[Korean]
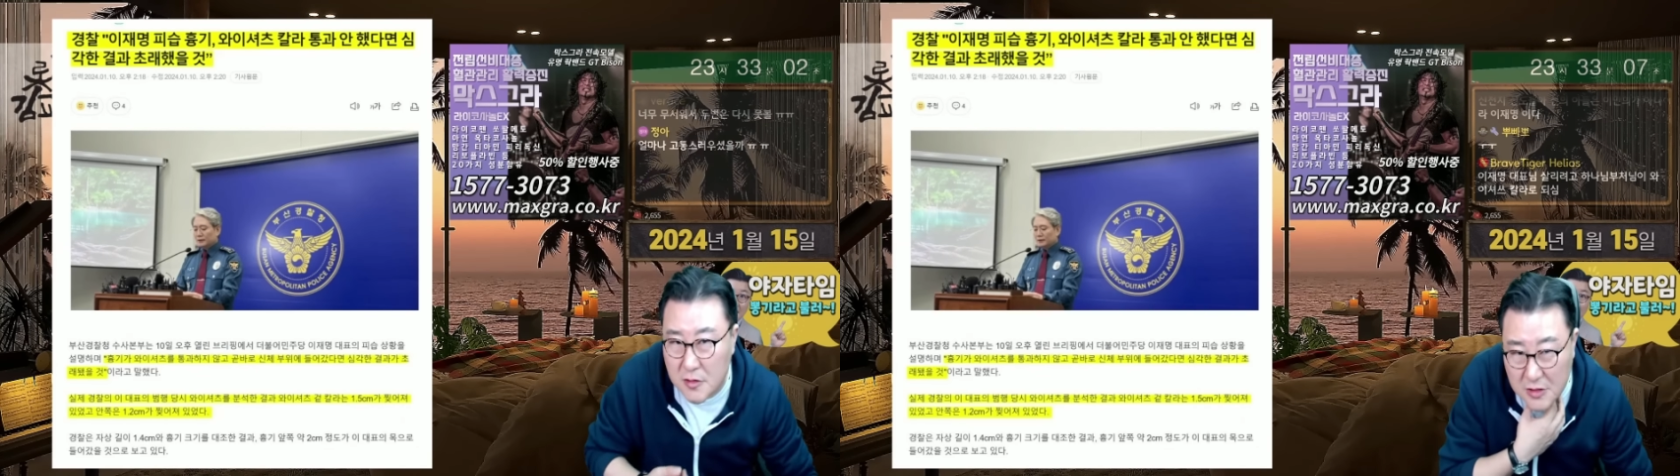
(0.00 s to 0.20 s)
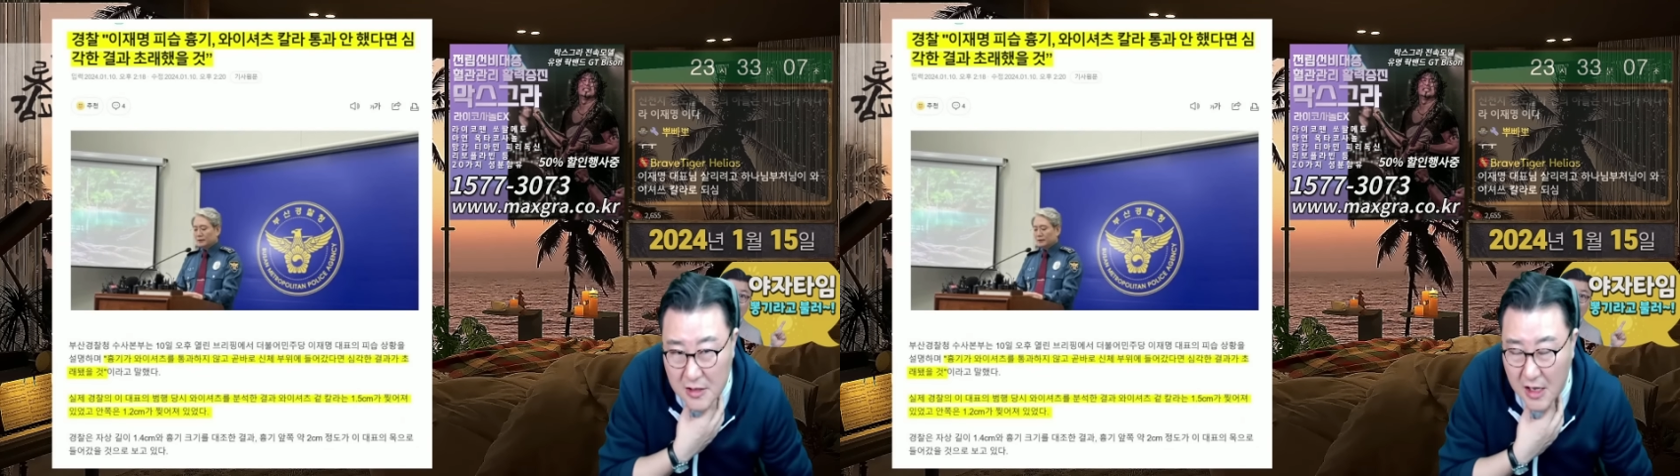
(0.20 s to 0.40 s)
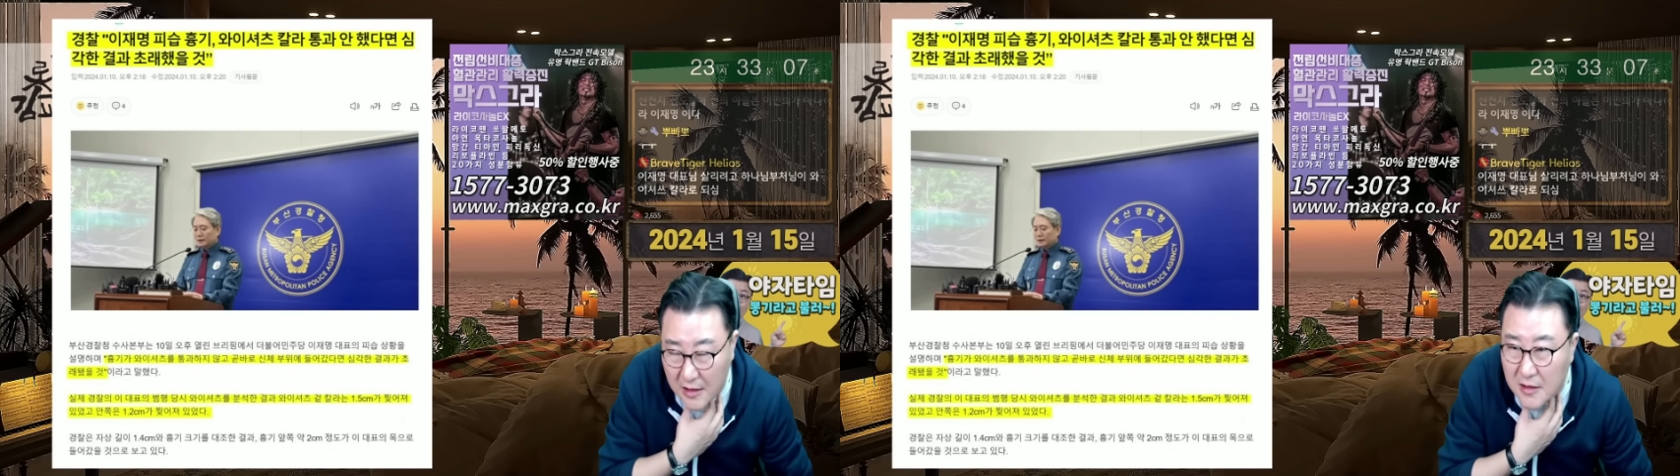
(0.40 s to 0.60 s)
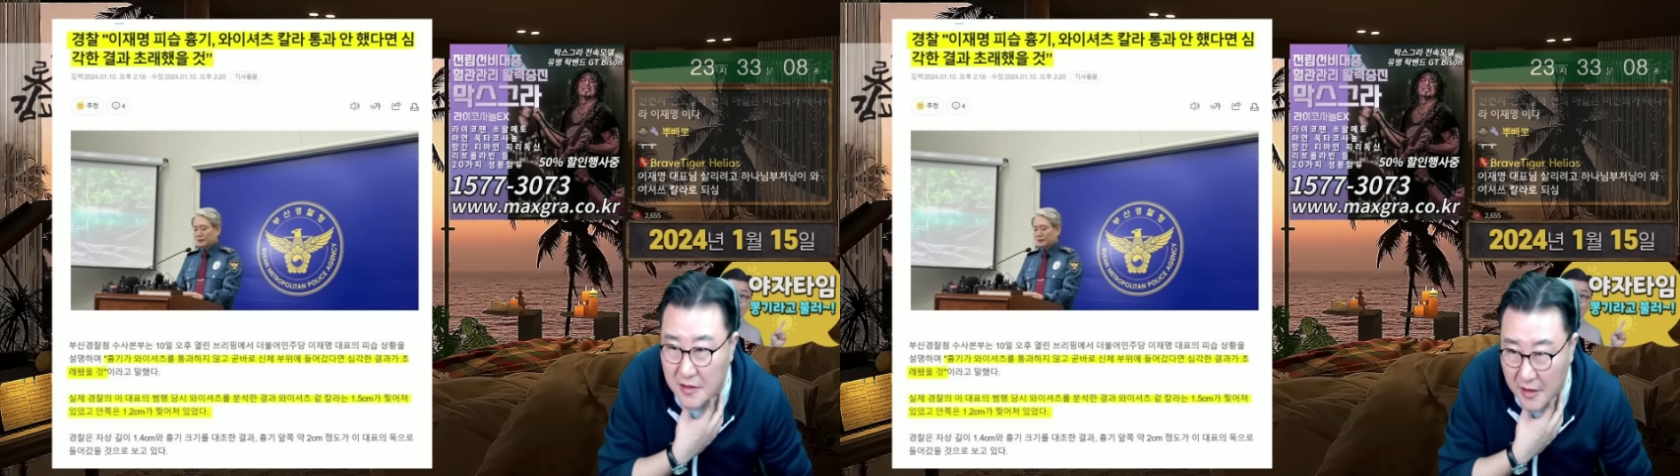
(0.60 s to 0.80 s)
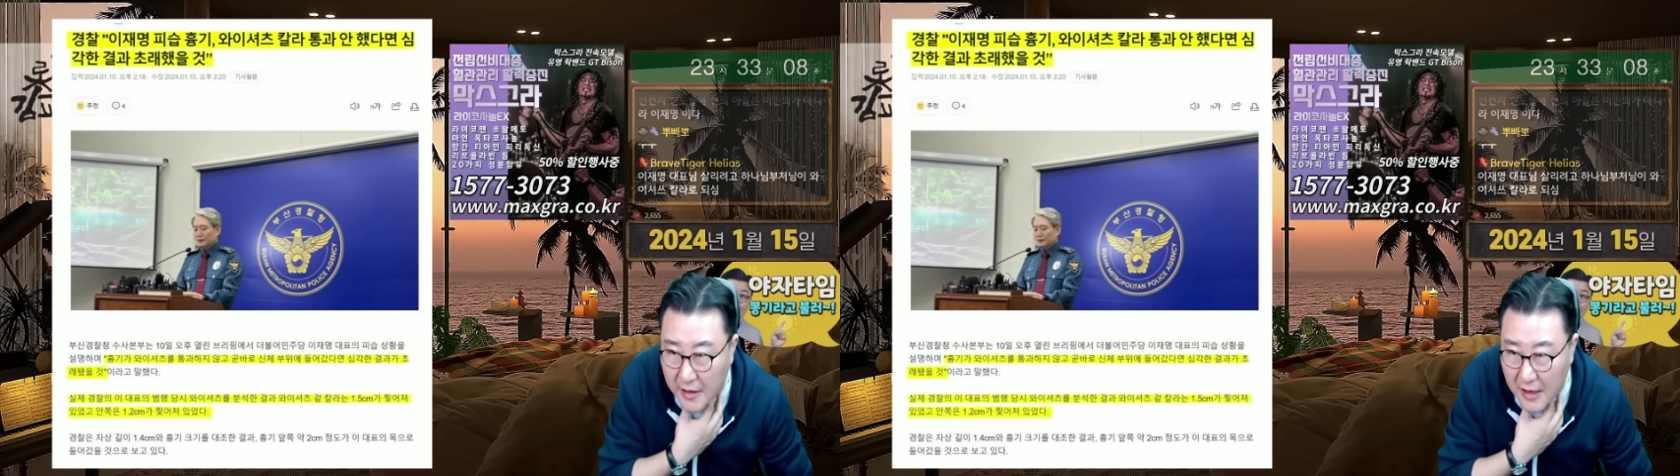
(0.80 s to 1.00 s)
잘리지
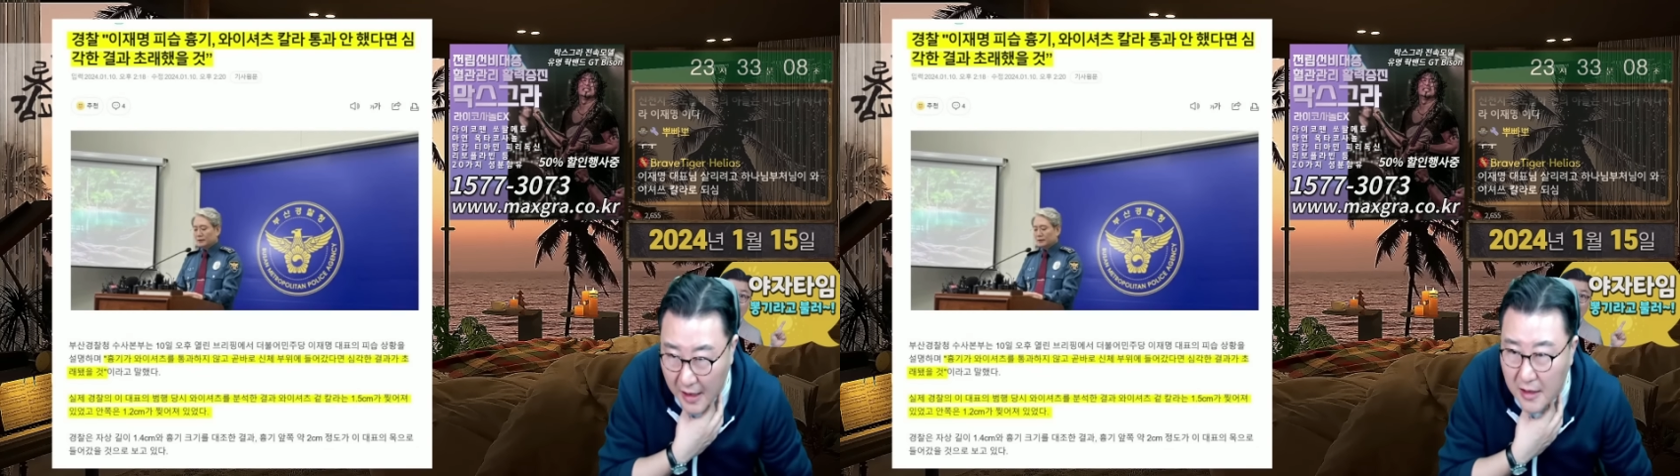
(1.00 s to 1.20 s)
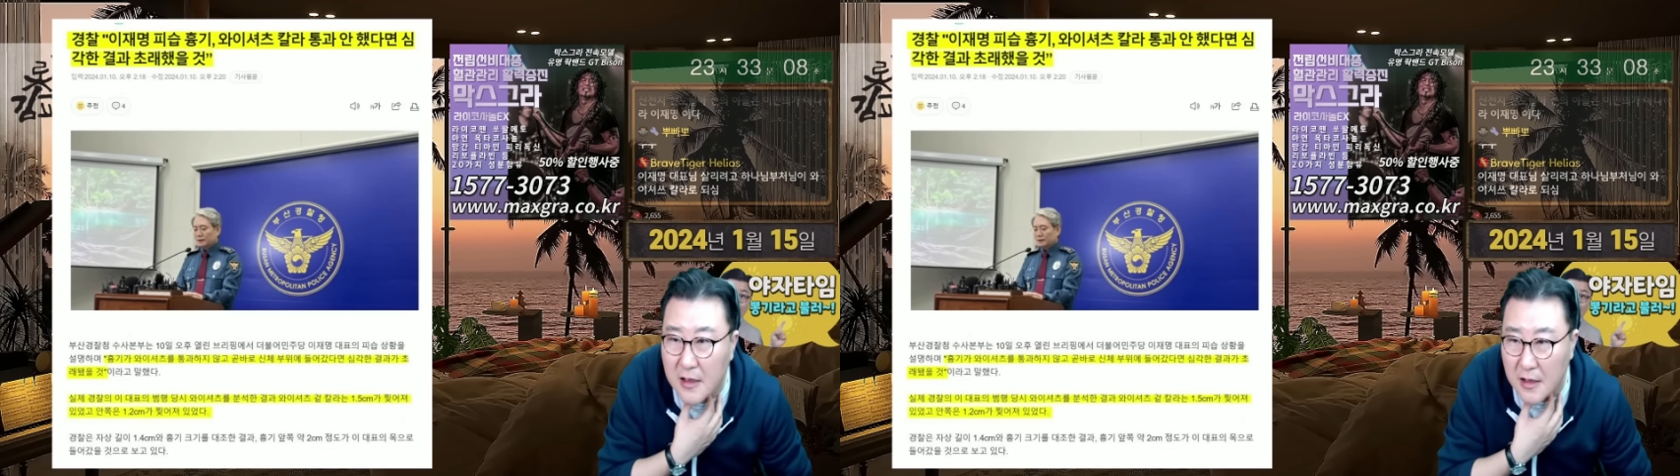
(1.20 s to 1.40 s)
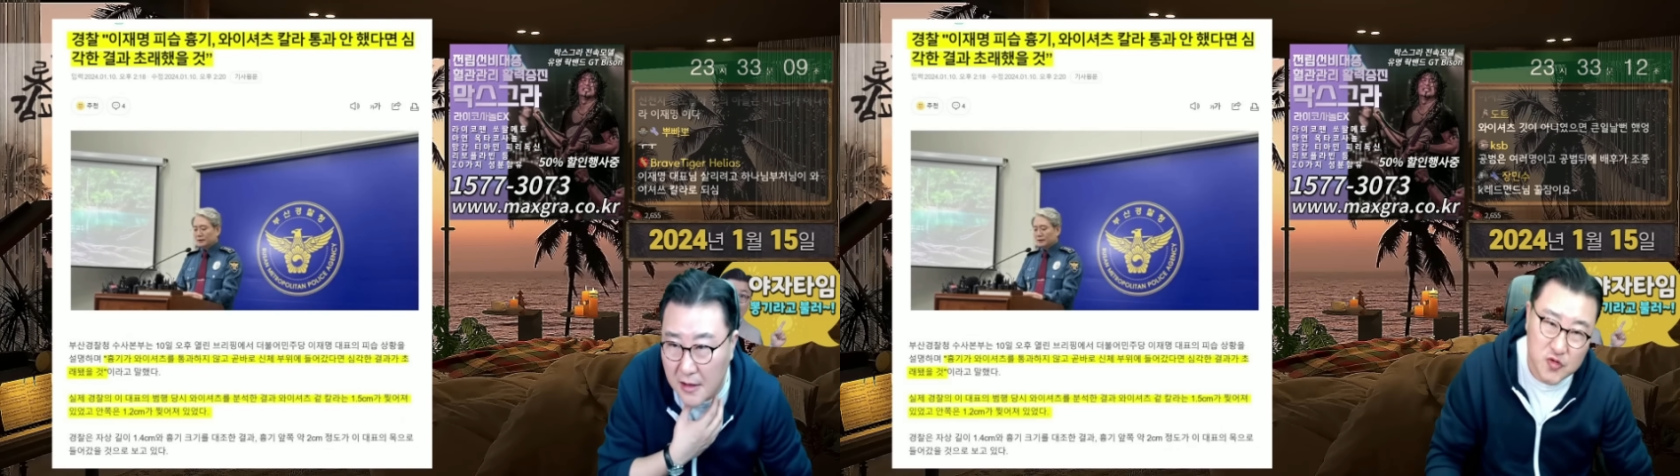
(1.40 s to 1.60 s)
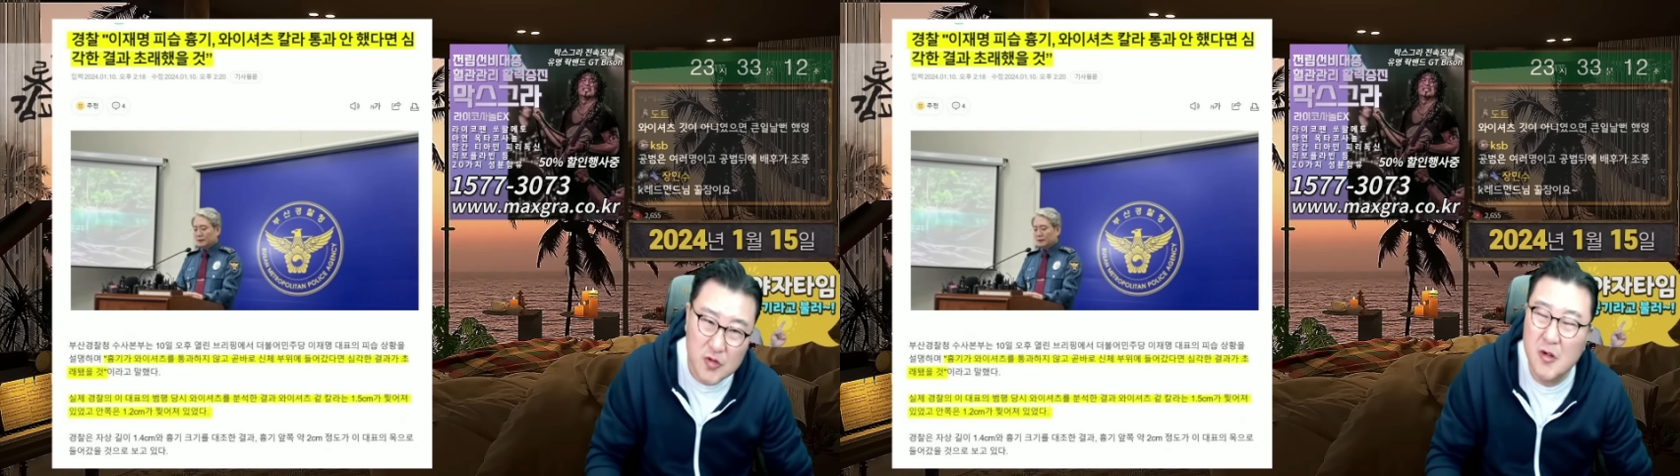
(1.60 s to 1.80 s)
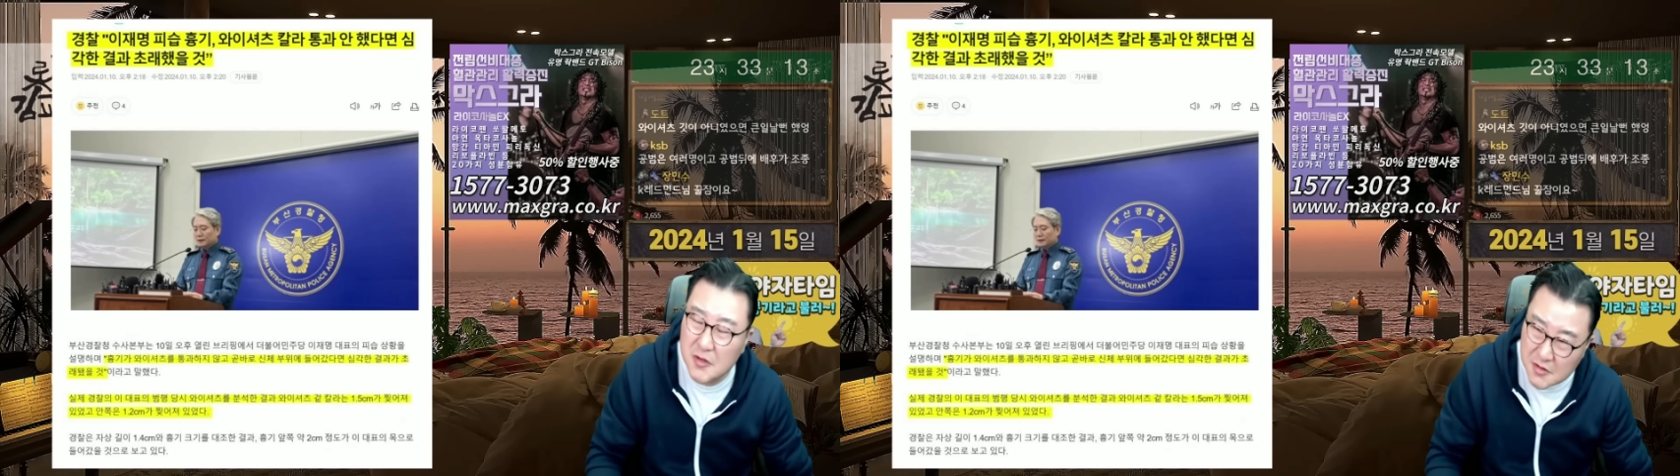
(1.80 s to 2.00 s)
않았는데 다행히 죽는
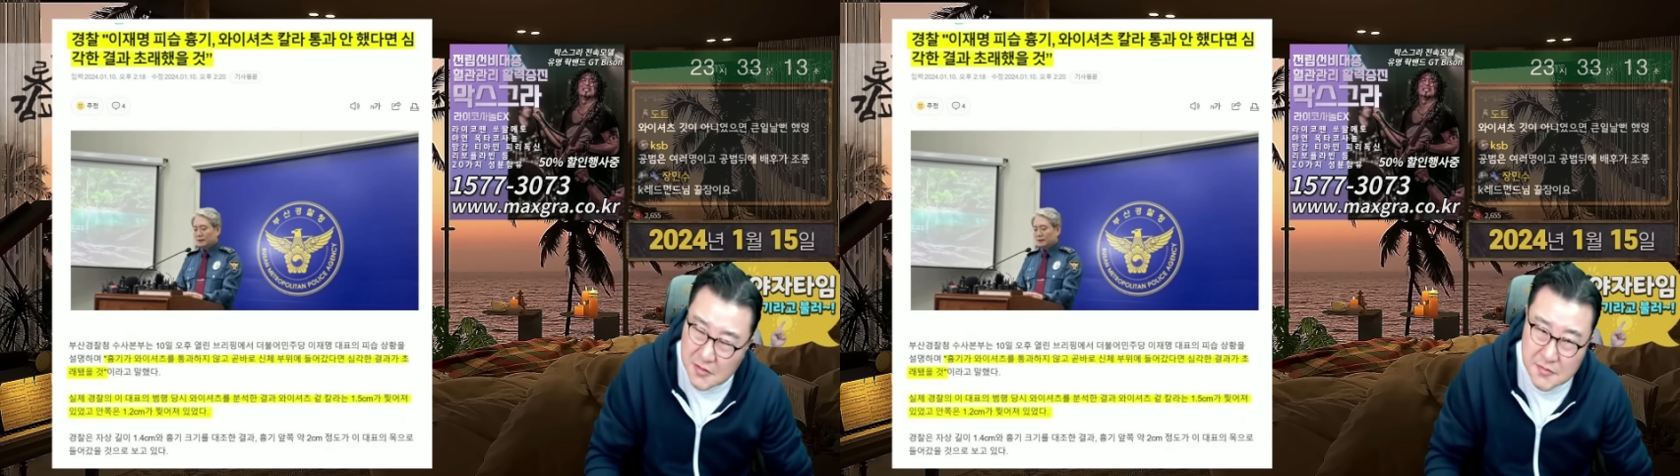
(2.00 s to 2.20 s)
거였어.